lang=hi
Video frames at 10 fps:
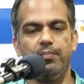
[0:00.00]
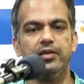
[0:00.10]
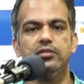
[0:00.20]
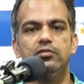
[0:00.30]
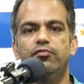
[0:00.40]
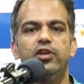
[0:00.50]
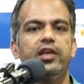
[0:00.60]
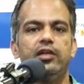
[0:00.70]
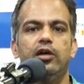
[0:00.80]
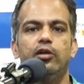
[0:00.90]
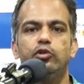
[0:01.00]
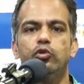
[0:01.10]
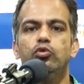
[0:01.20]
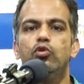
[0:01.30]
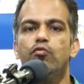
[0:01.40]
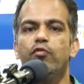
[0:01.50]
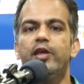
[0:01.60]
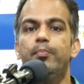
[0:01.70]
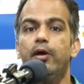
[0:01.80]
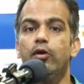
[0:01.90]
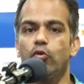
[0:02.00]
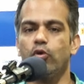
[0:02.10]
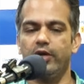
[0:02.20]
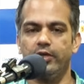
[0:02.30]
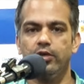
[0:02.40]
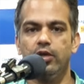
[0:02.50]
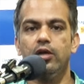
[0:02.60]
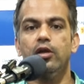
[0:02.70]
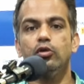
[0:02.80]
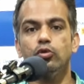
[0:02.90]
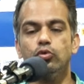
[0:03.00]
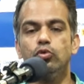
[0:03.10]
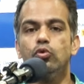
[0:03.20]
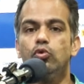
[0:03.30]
बस फिर क्या था टुक टुक वहीं पर रुक गई टुक टुक